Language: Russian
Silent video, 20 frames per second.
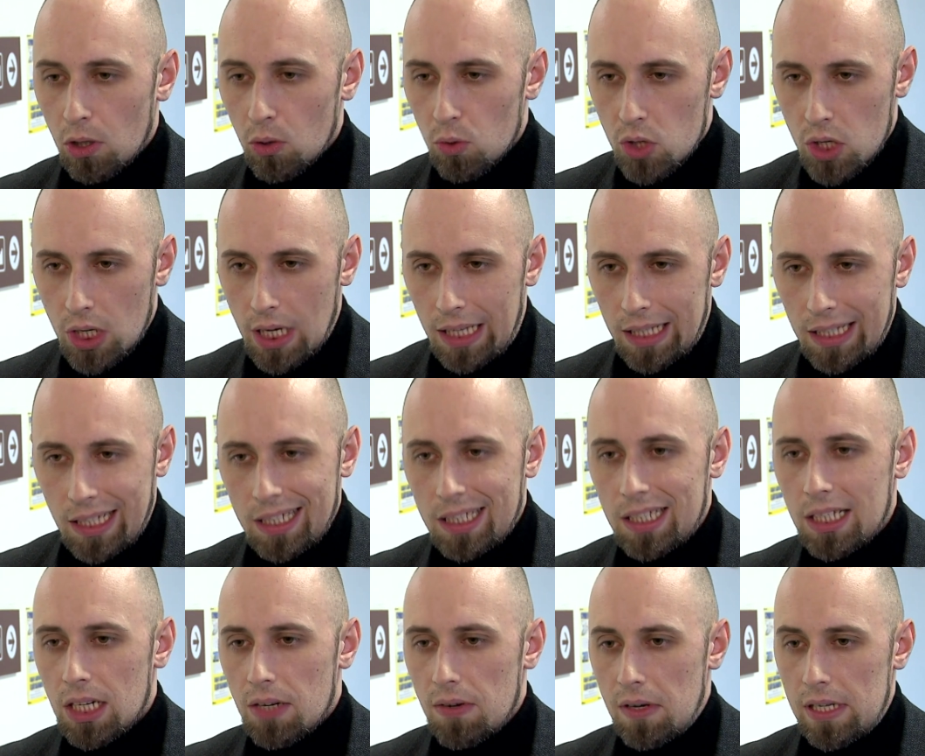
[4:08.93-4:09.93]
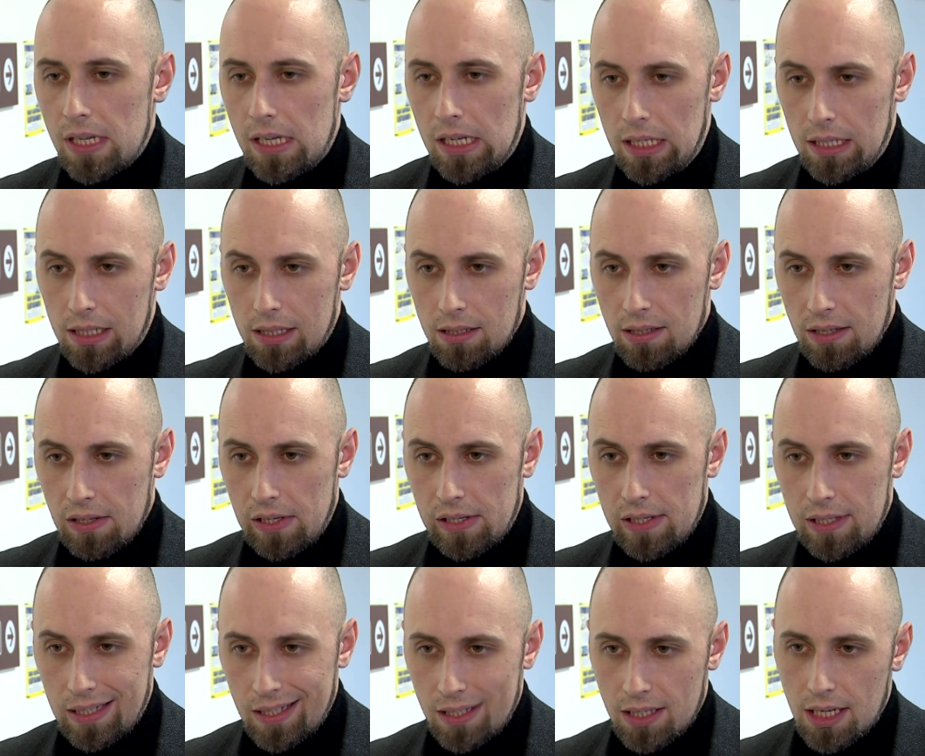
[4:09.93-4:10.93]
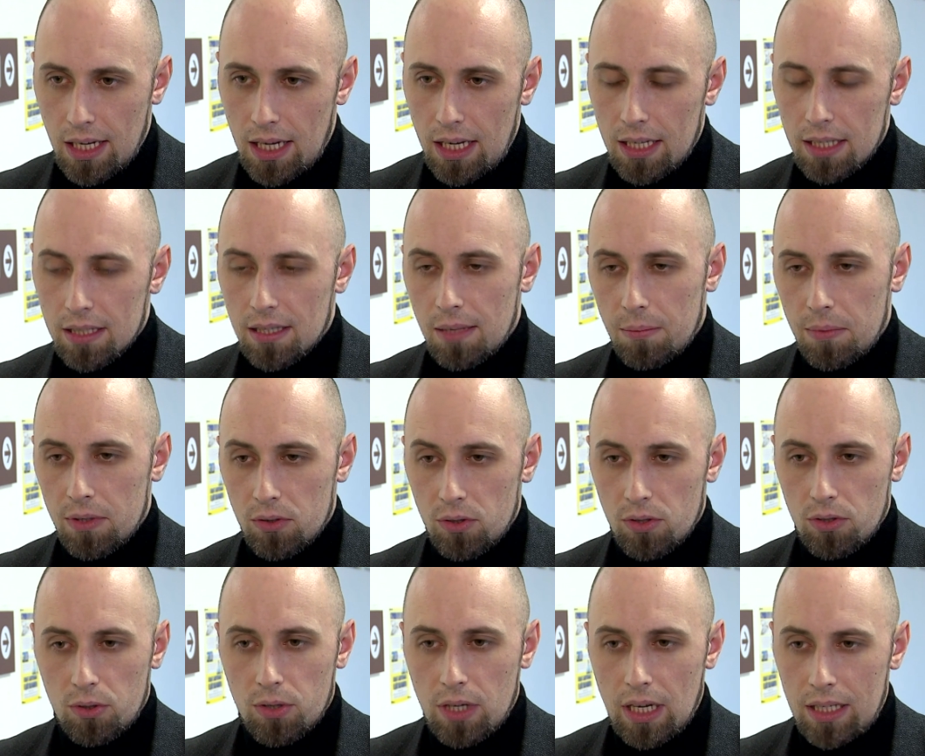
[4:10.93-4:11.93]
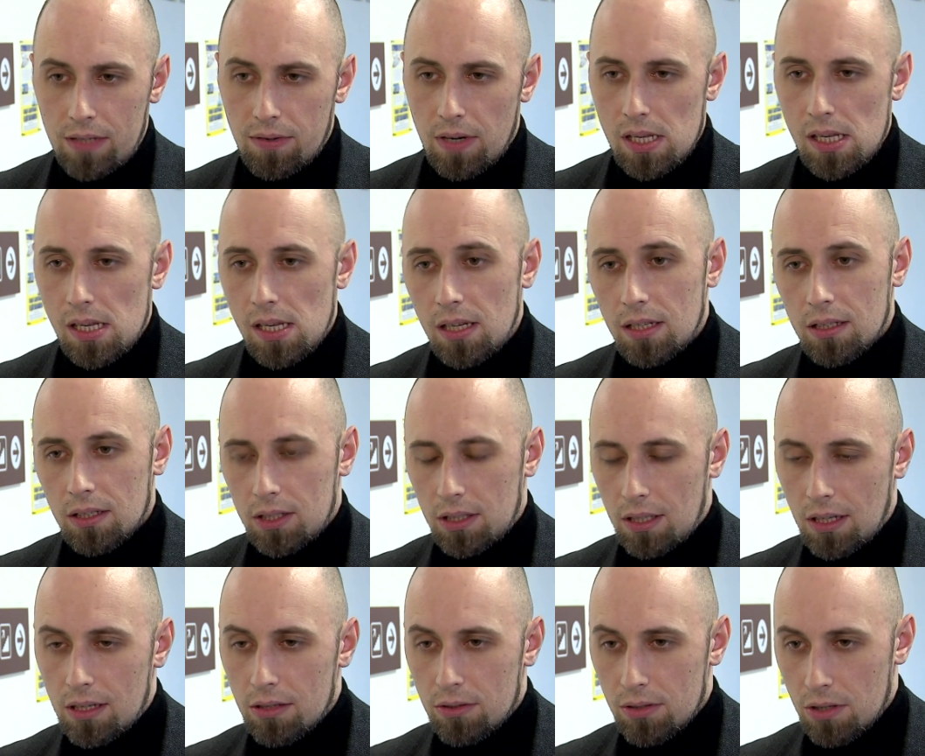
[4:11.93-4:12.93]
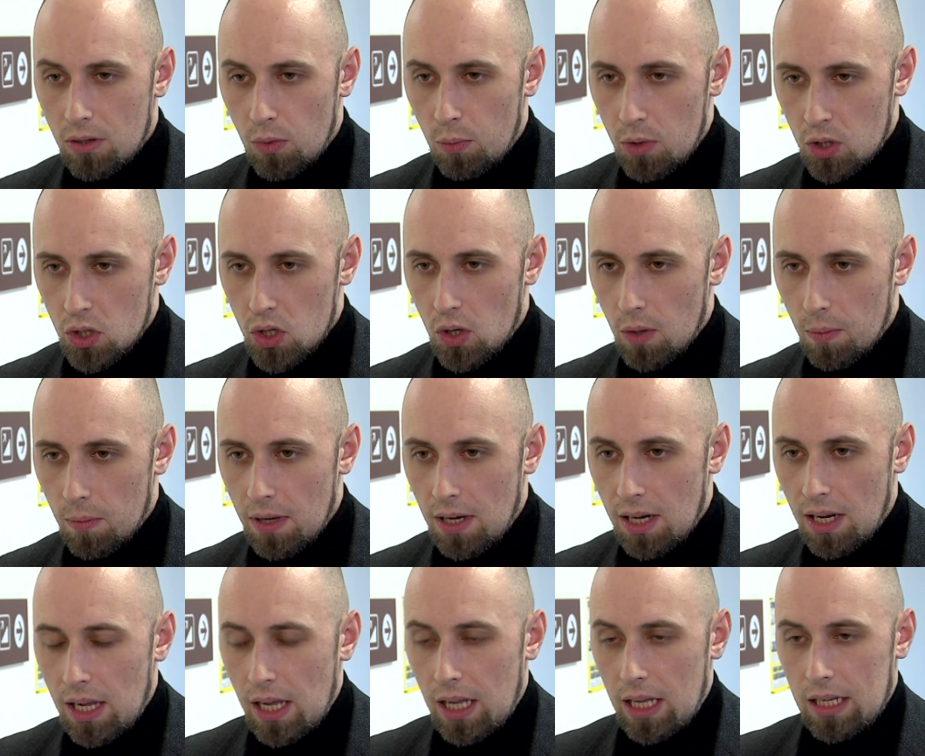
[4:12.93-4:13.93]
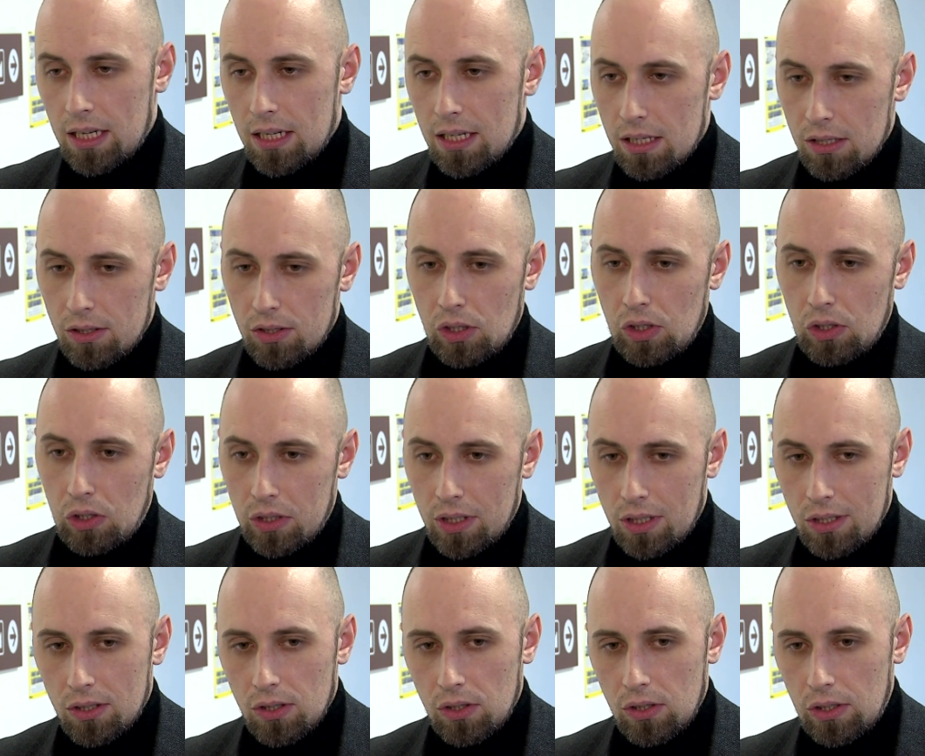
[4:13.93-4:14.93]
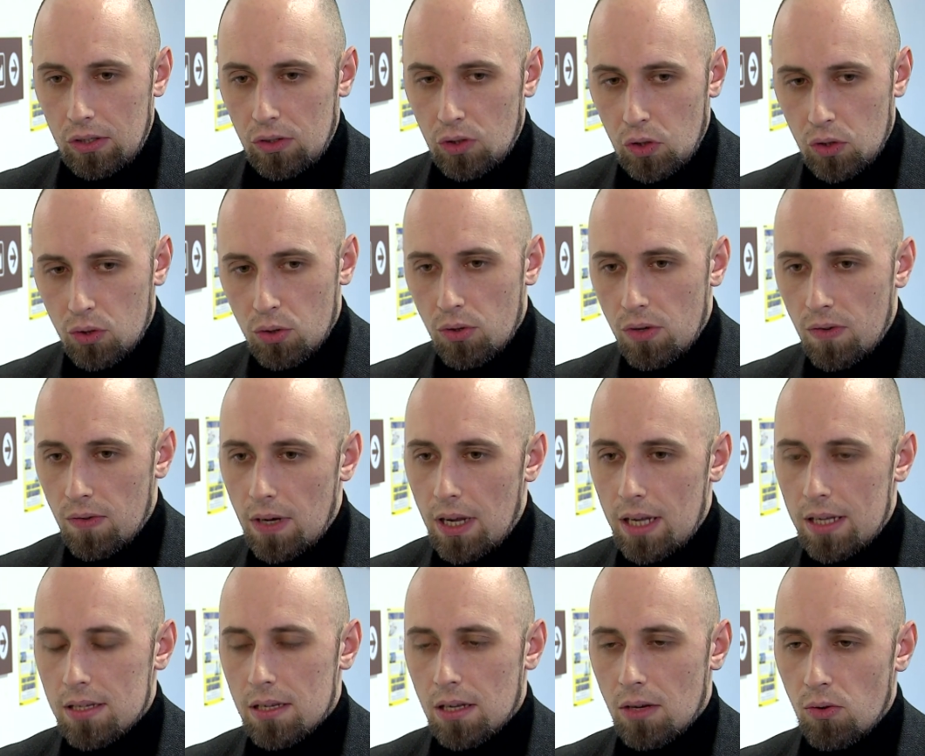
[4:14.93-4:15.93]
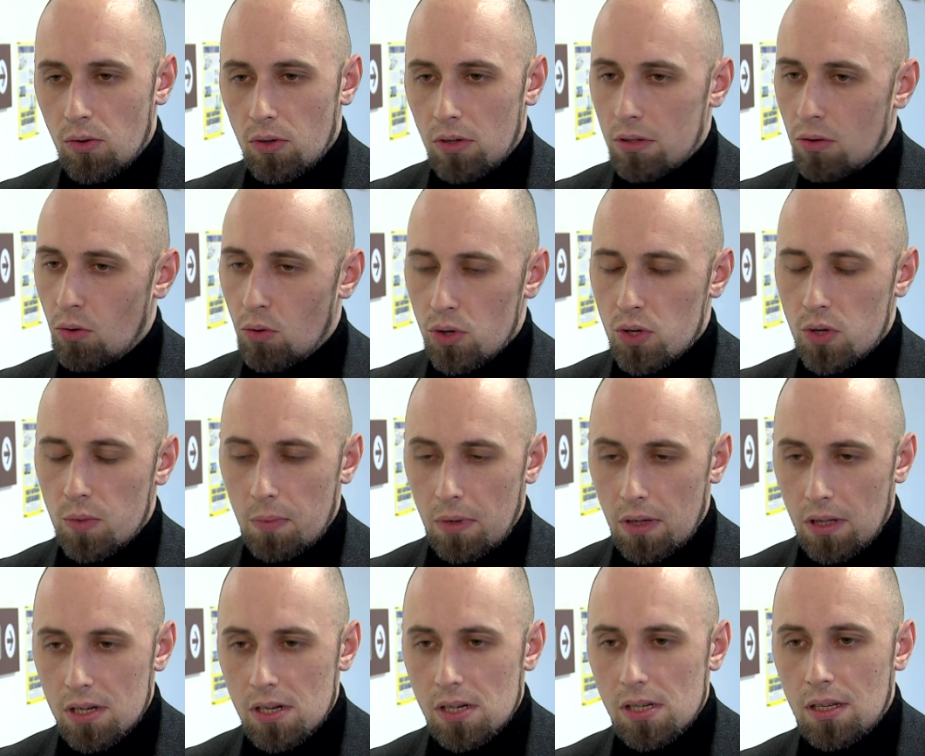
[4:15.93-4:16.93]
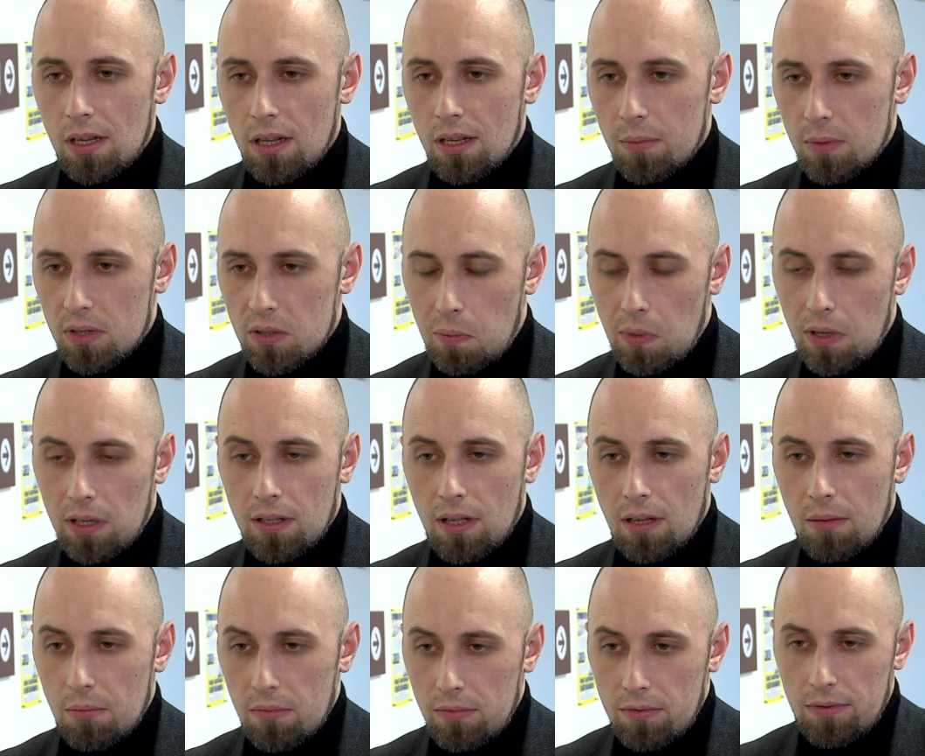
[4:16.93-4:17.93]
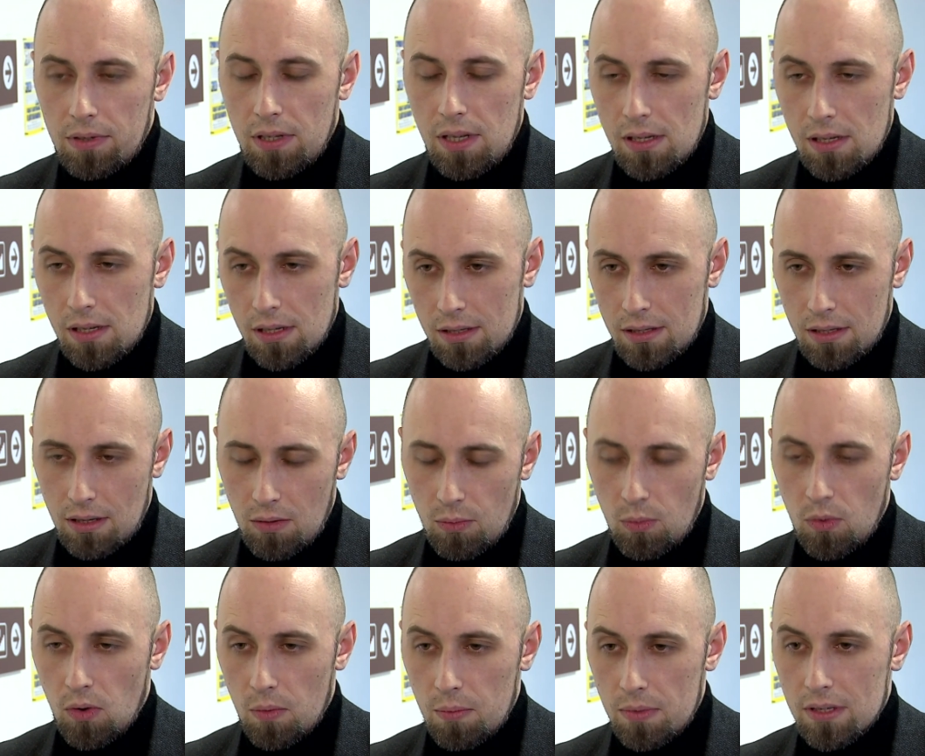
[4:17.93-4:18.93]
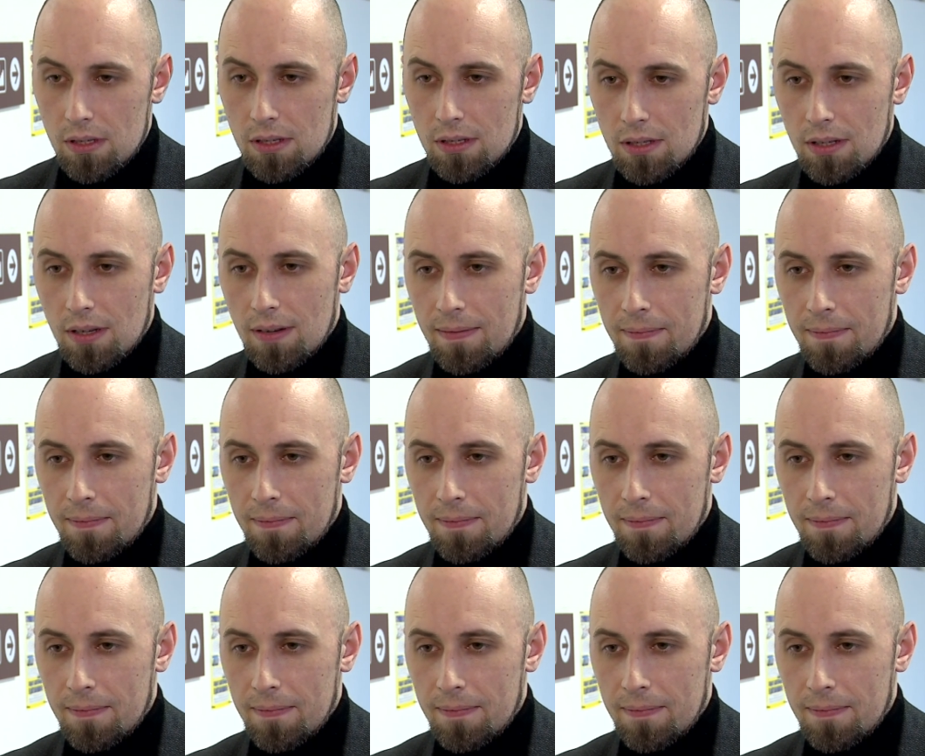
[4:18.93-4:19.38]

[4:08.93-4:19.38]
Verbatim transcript: лучше контактировать с клиентами как в России, значит, так и за рубежом э, что является очень положительным аспектом в деятельности любого бизнеса.